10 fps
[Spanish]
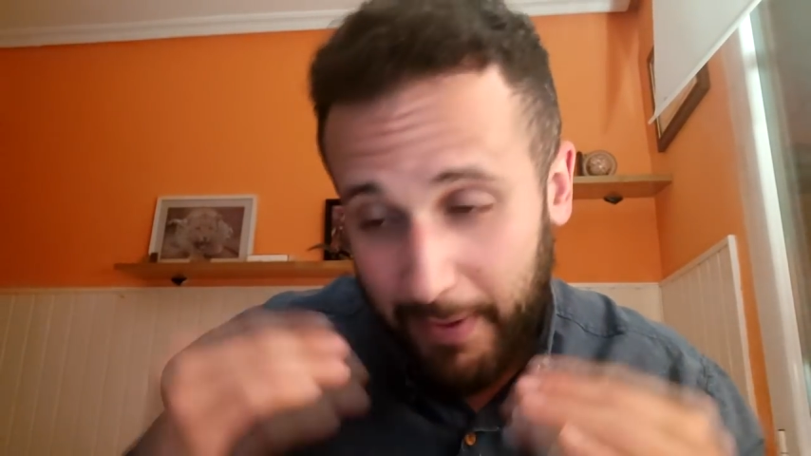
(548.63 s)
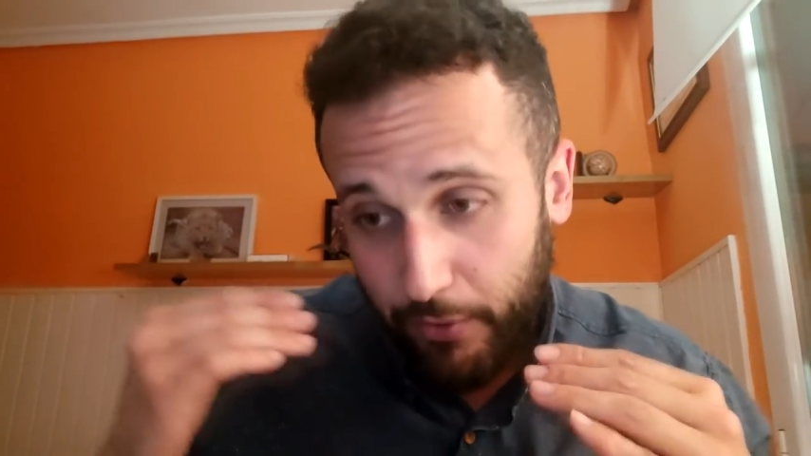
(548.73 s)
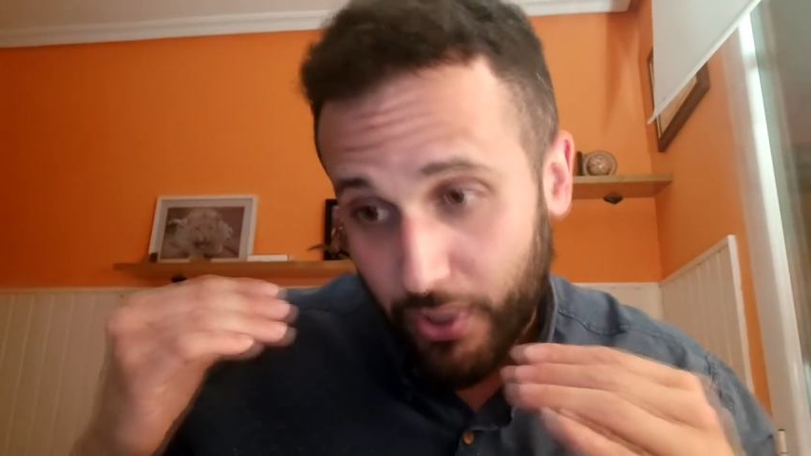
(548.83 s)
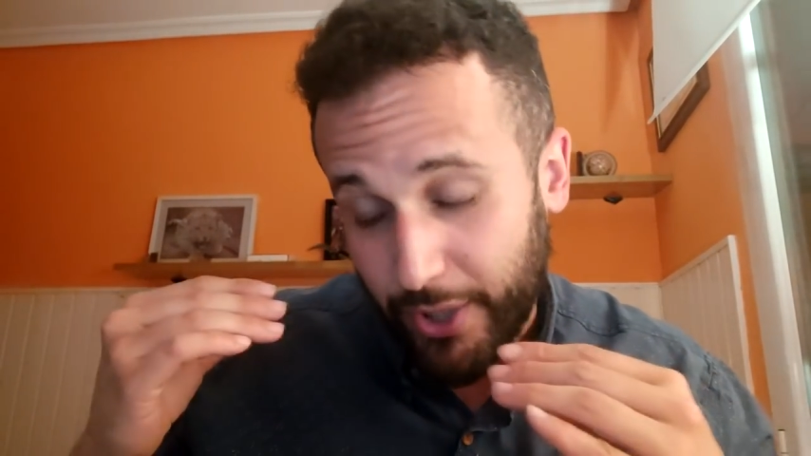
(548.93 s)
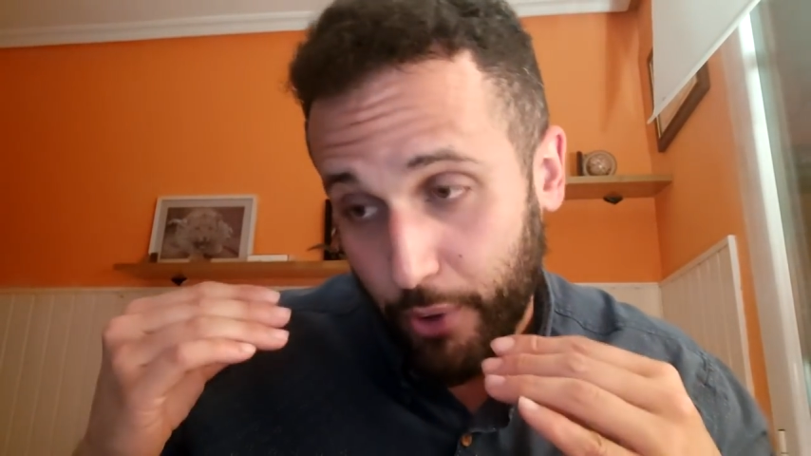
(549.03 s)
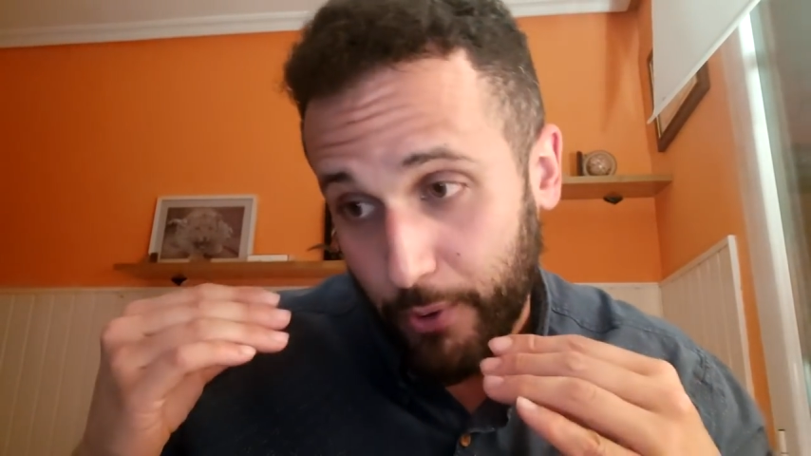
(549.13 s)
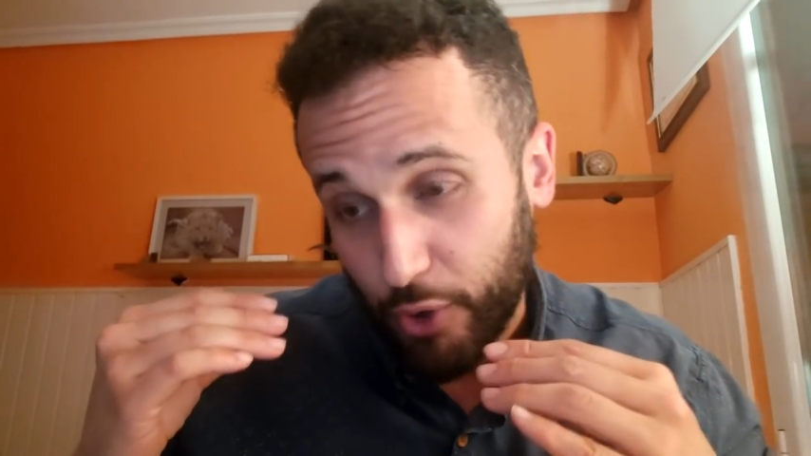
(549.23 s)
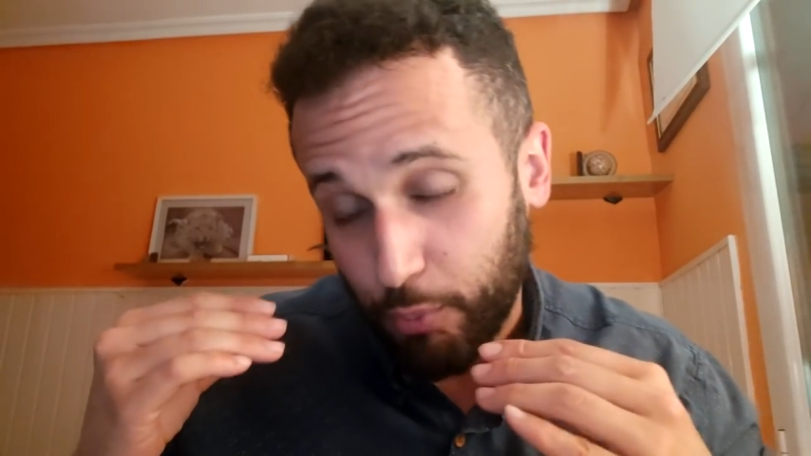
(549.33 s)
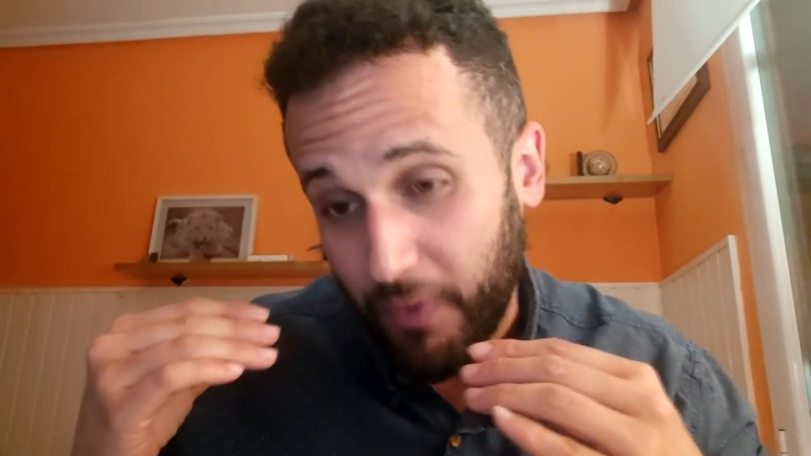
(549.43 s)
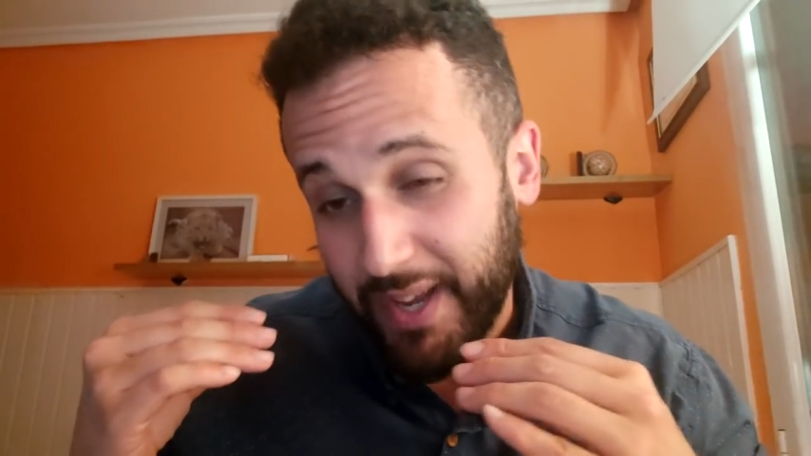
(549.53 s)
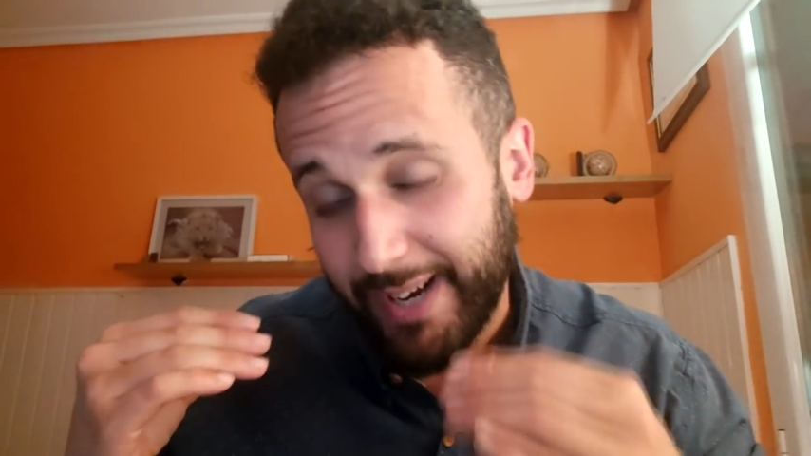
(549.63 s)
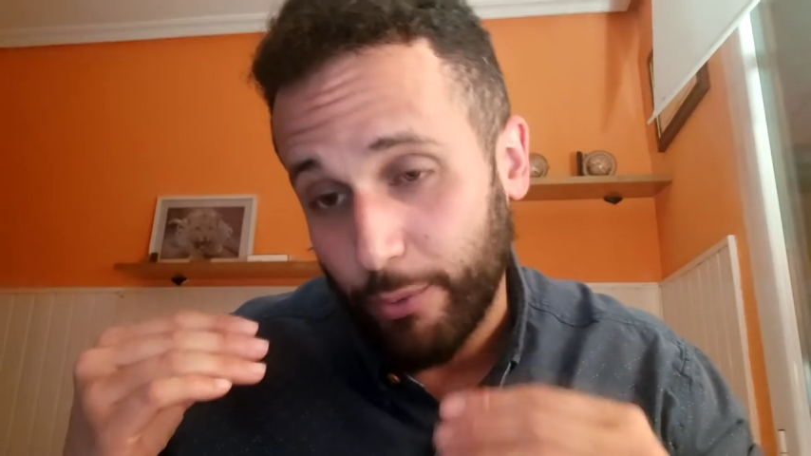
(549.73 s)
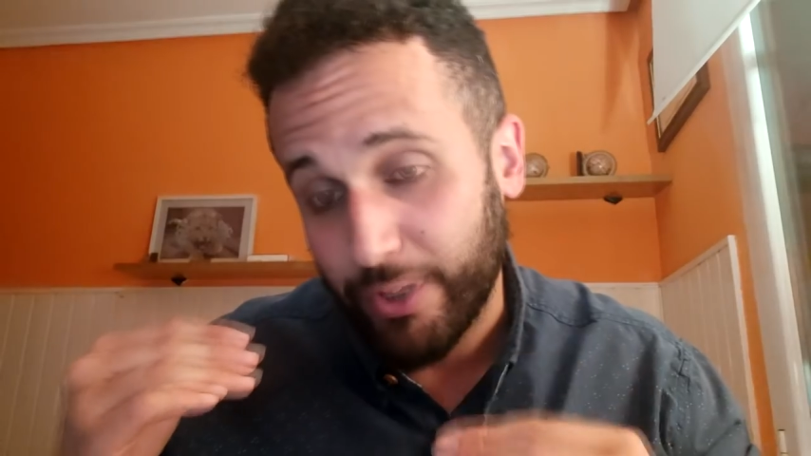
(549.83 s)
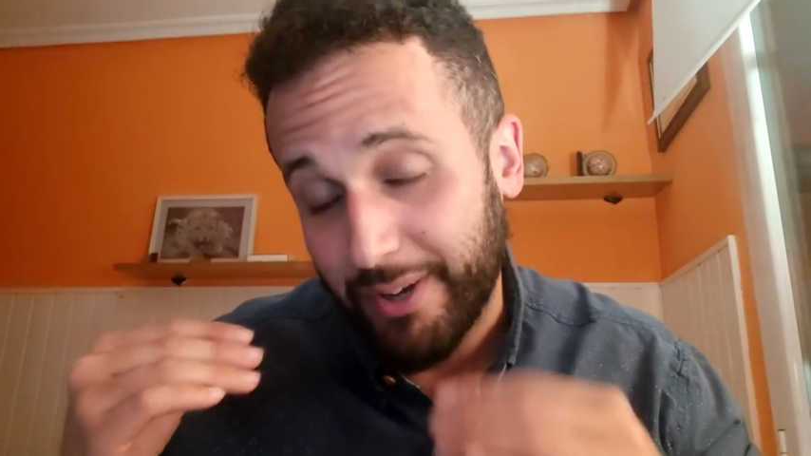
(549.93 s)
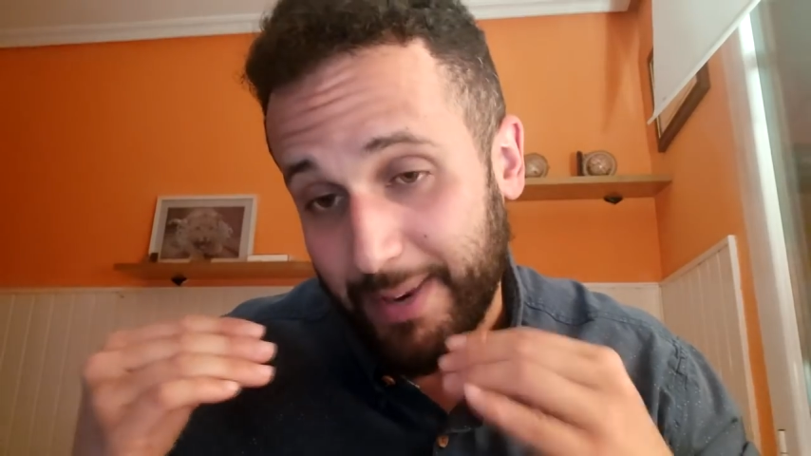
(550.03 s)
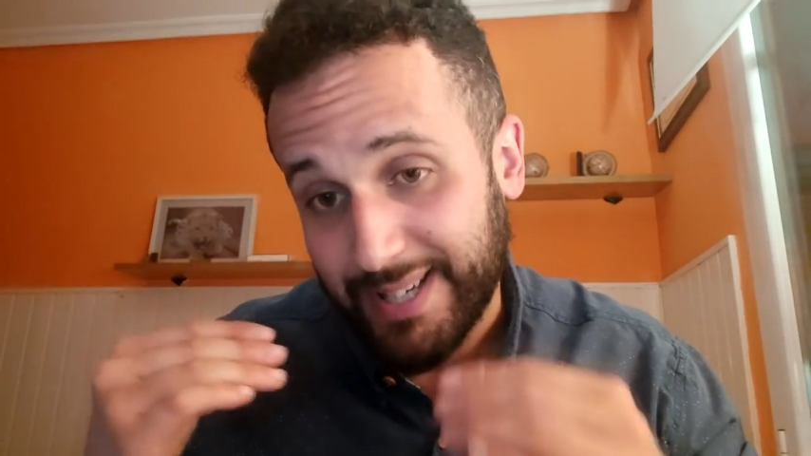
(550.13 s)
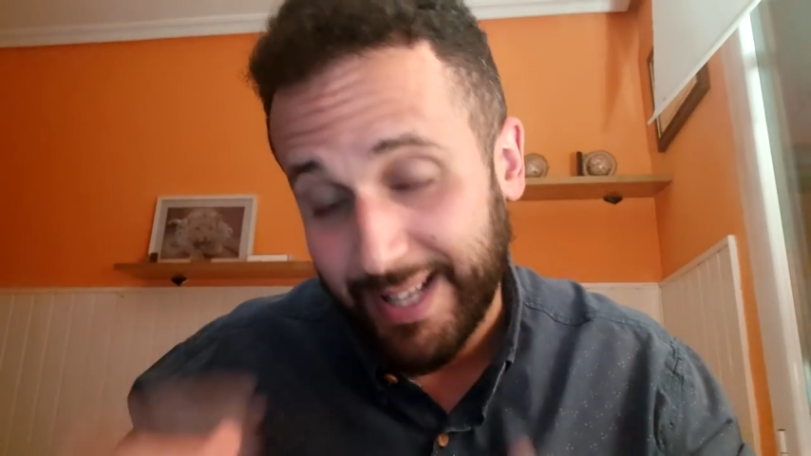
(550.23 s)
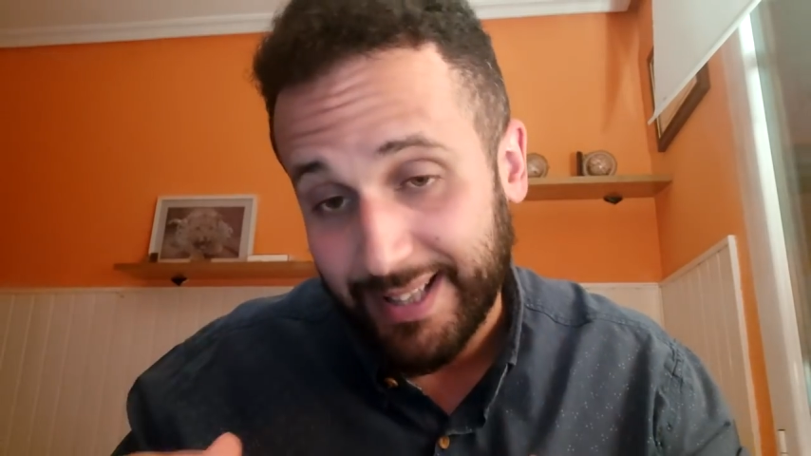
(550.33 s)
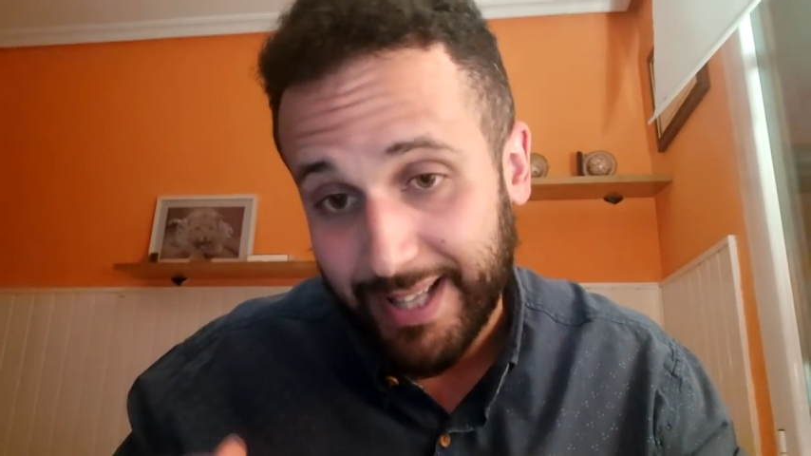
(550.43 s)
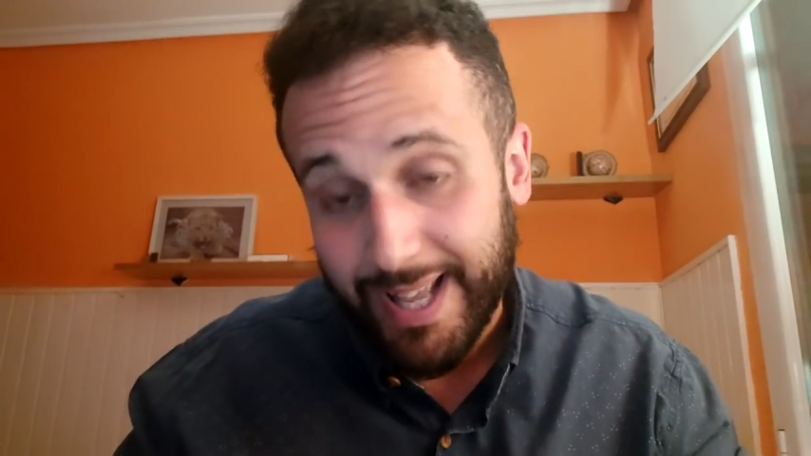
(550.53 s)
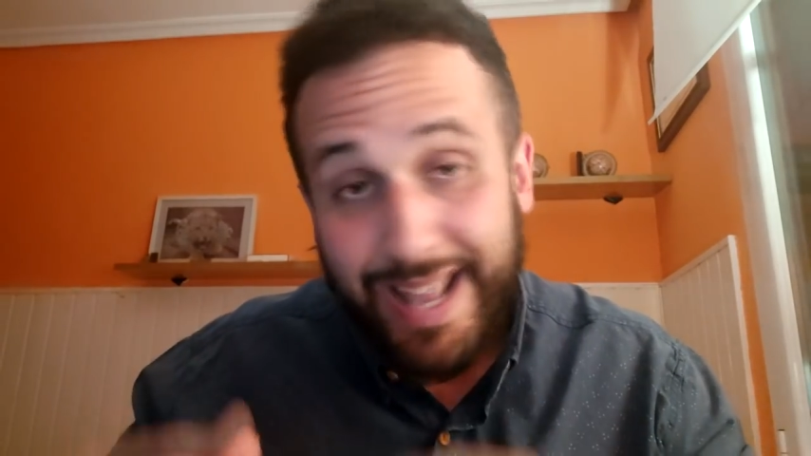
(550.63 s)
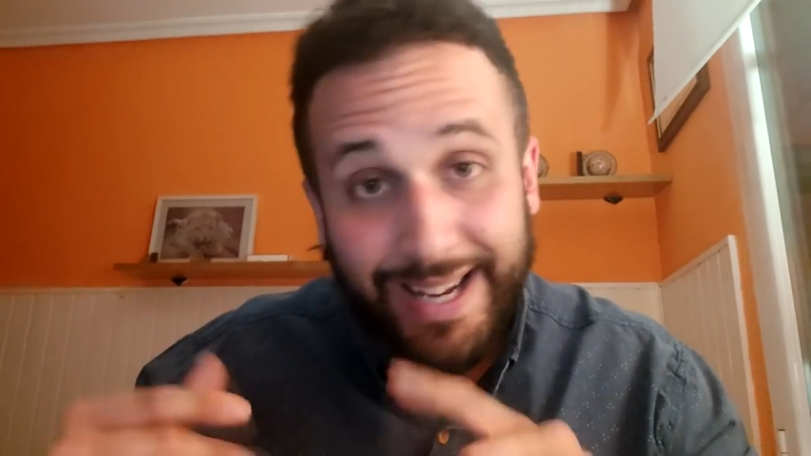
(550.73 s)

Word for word: vídeos que yo creo que os pueden llegar a gustar bastante,